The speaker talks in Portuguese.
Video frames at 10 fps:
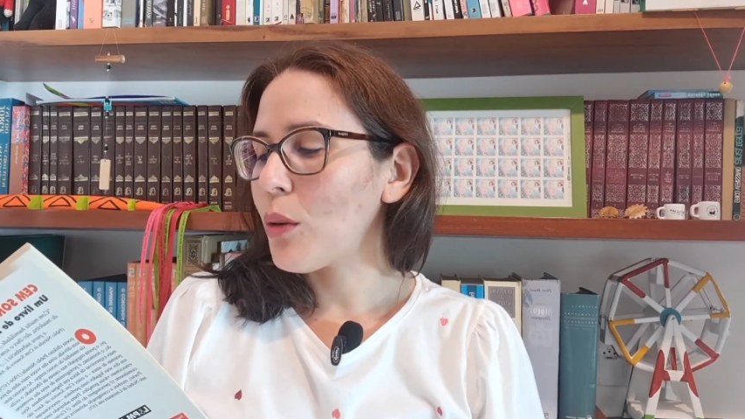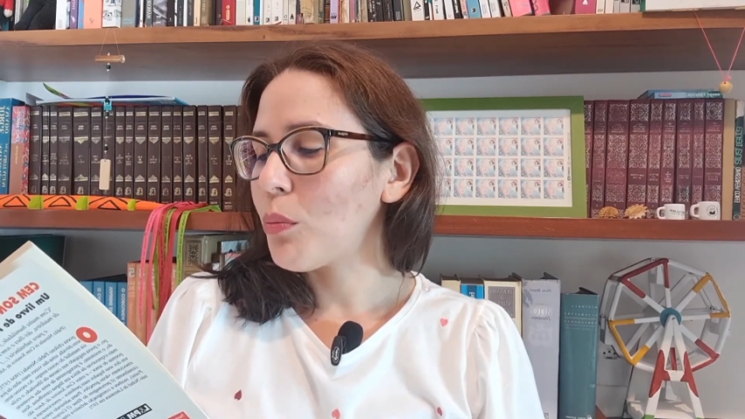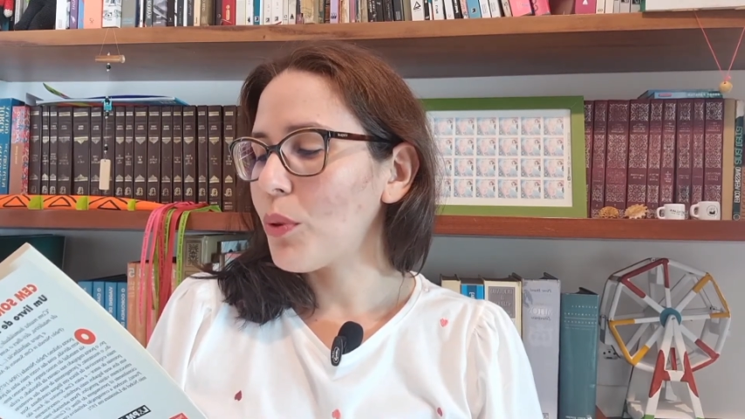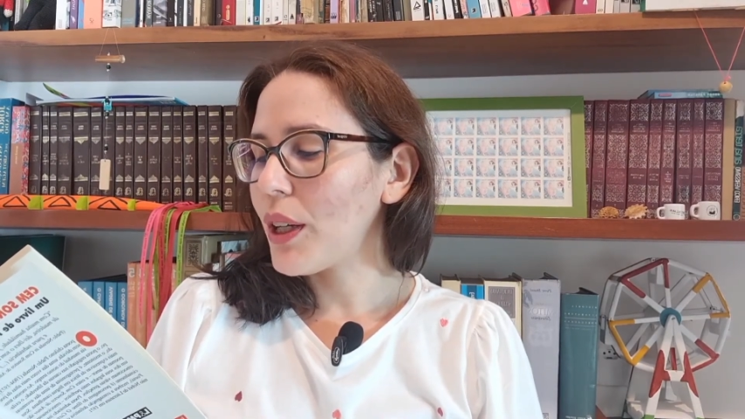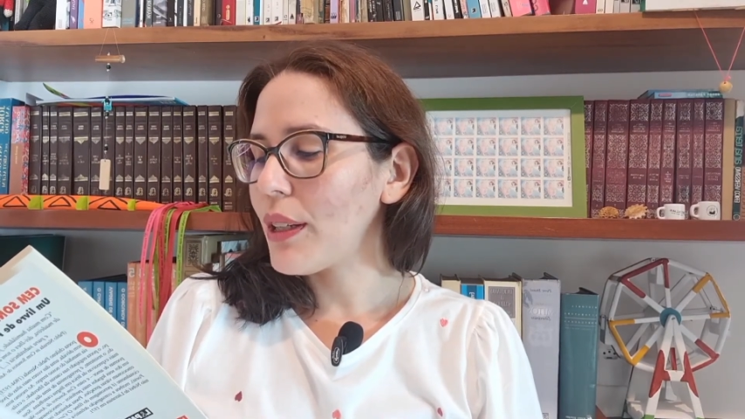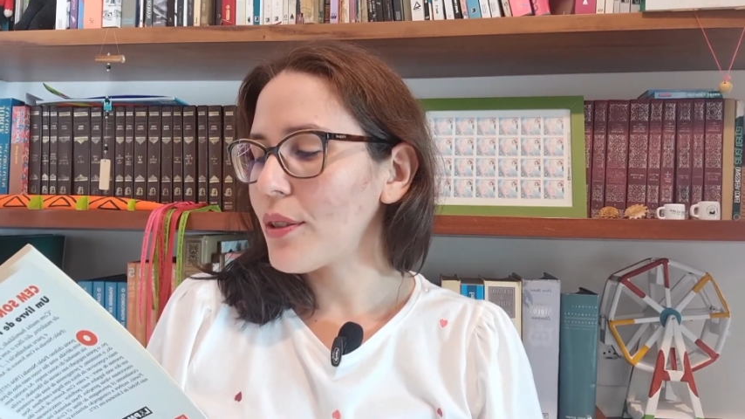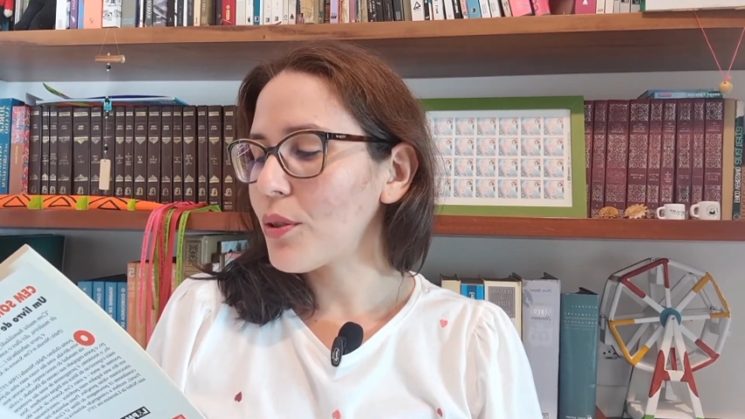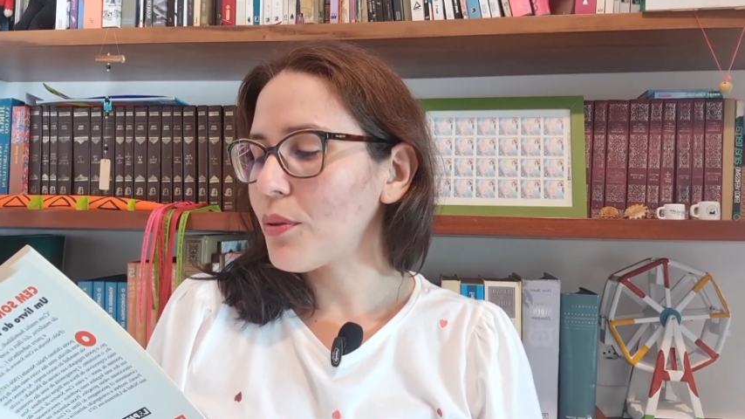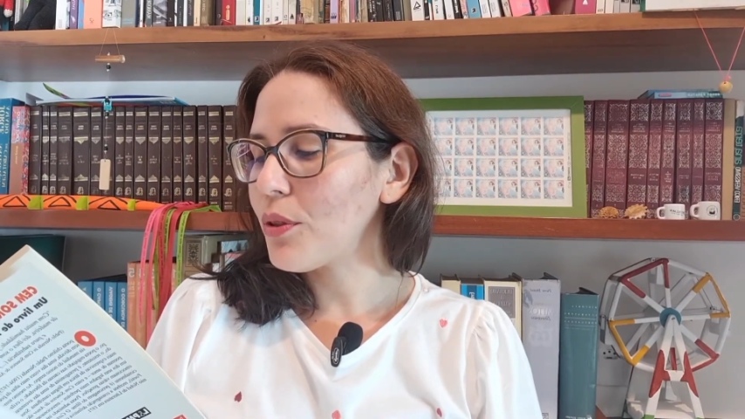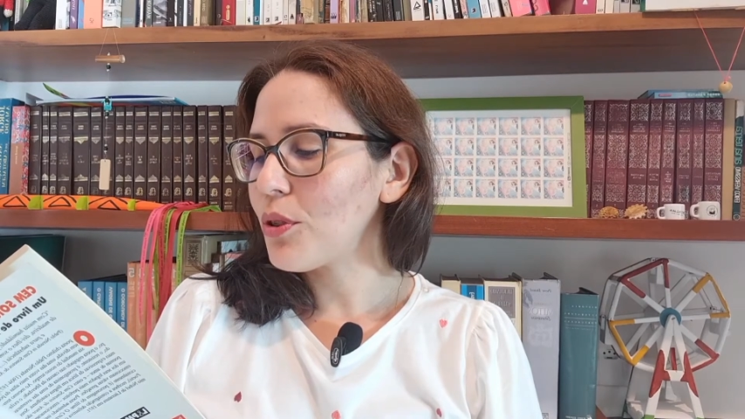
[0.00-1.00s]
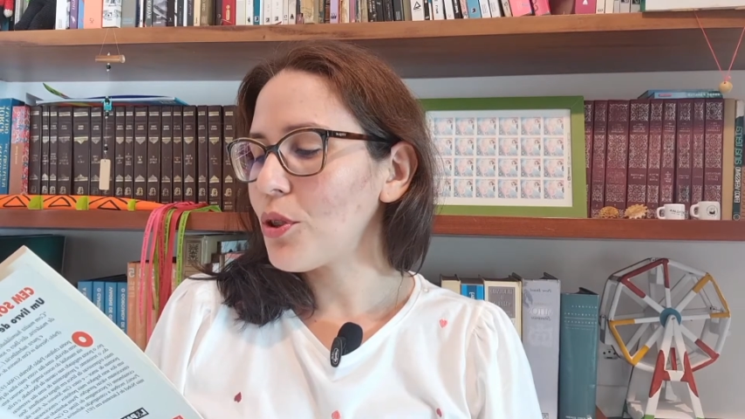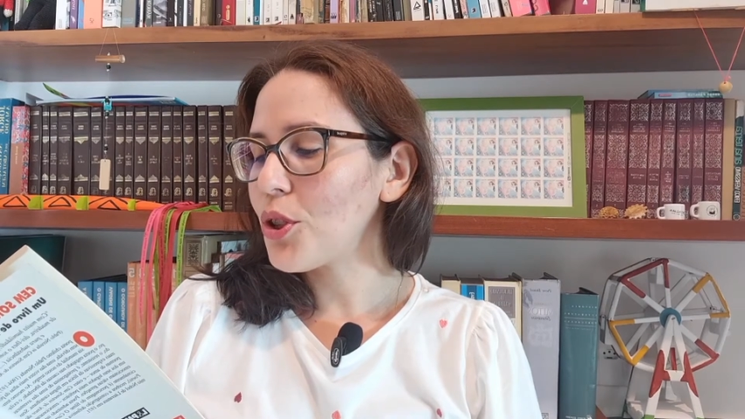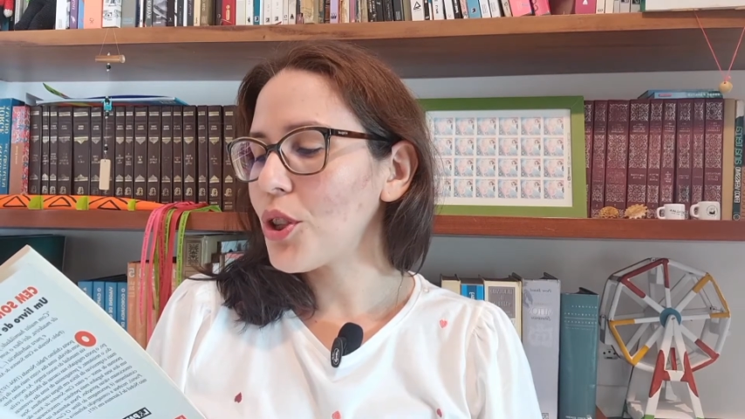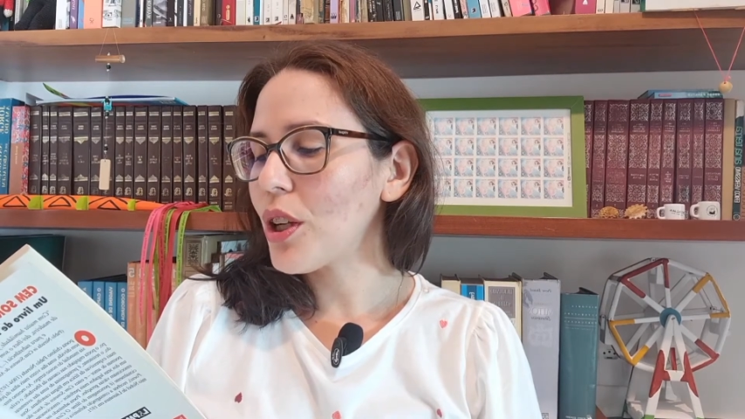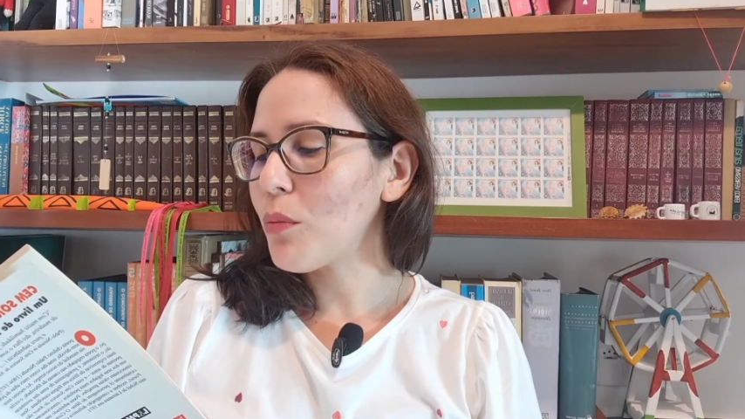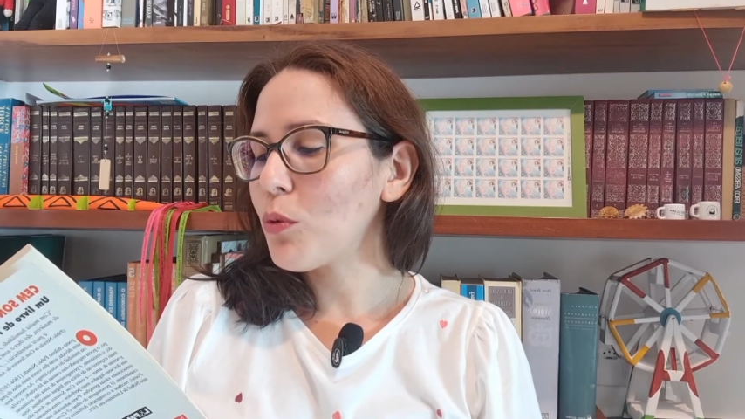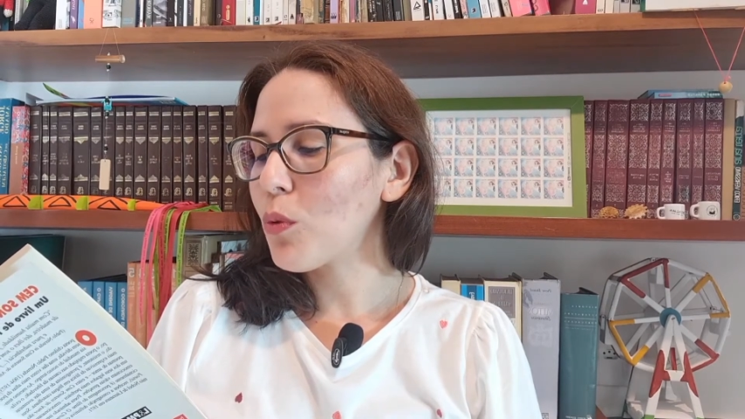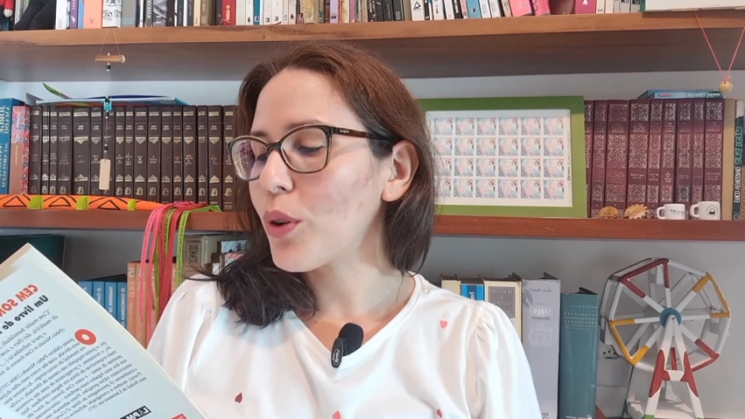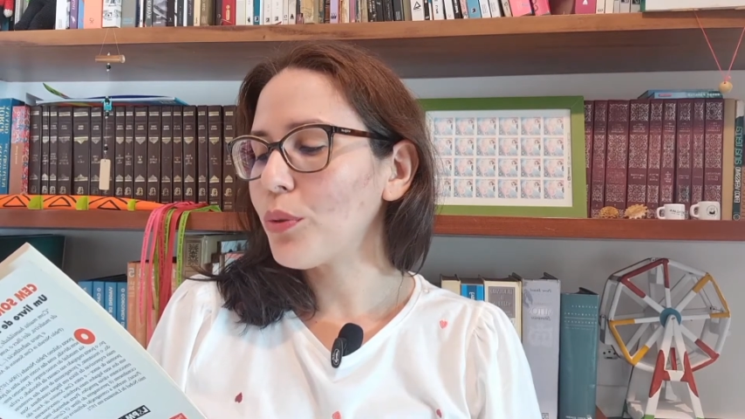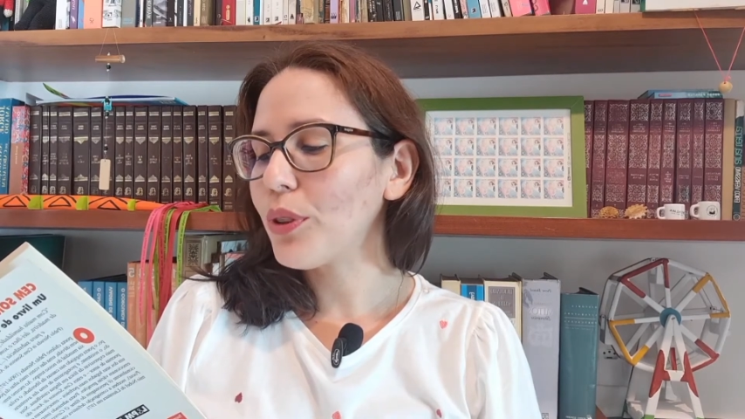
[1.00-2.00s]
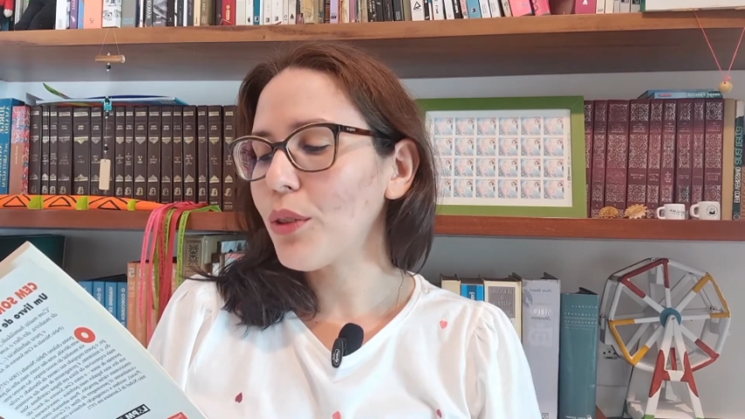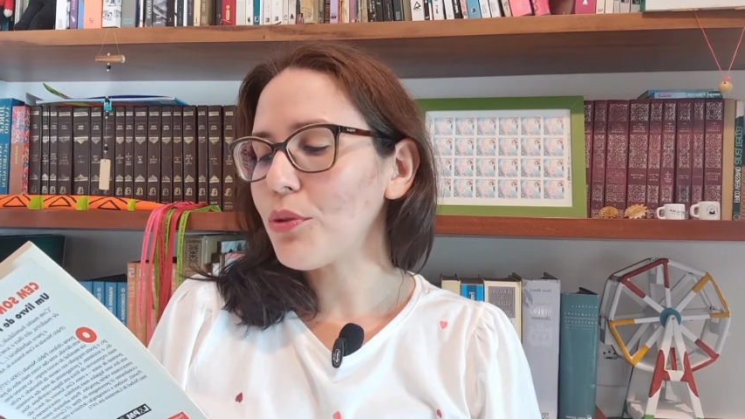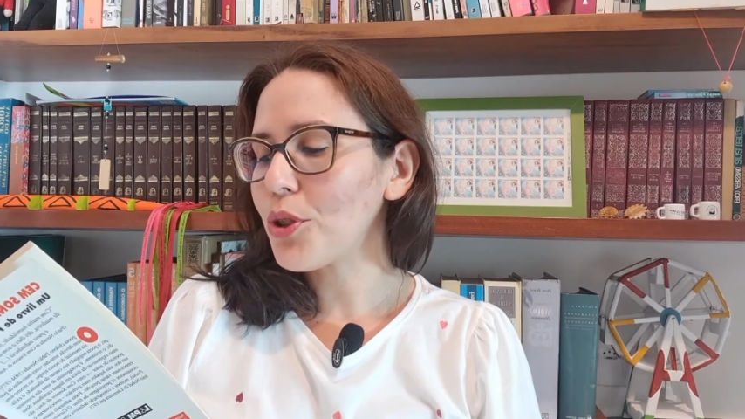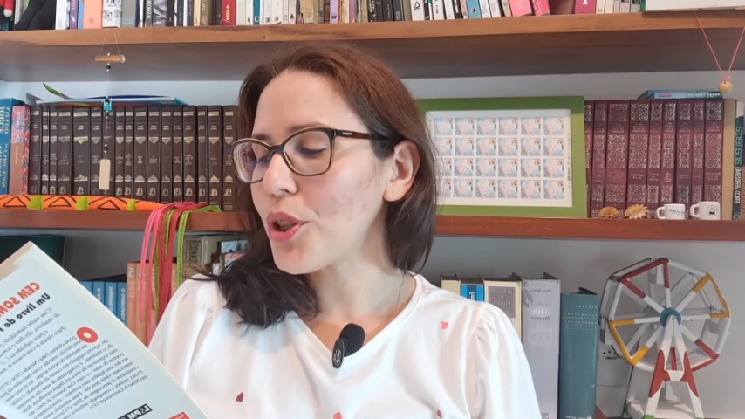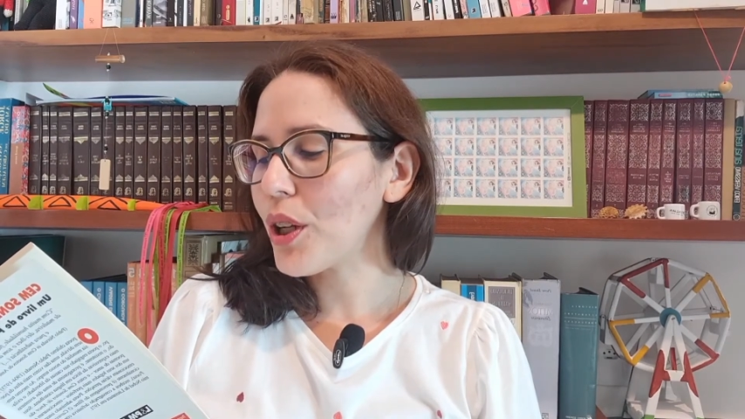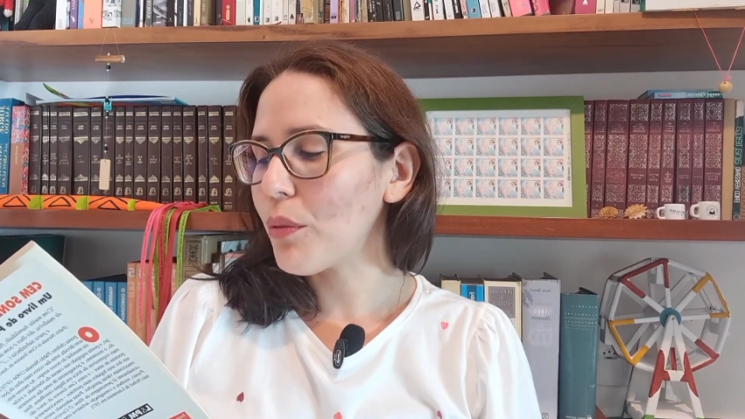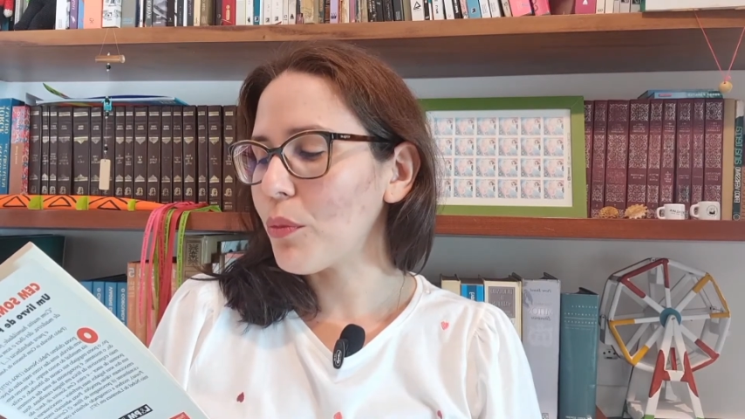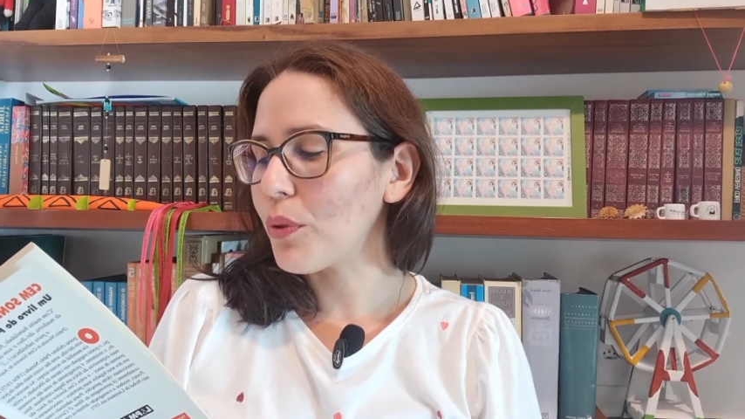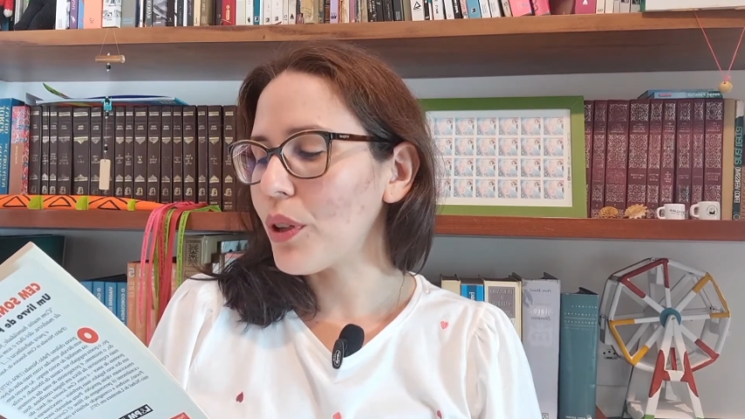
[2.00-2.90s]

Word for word: Por isso te amo quando não te amo,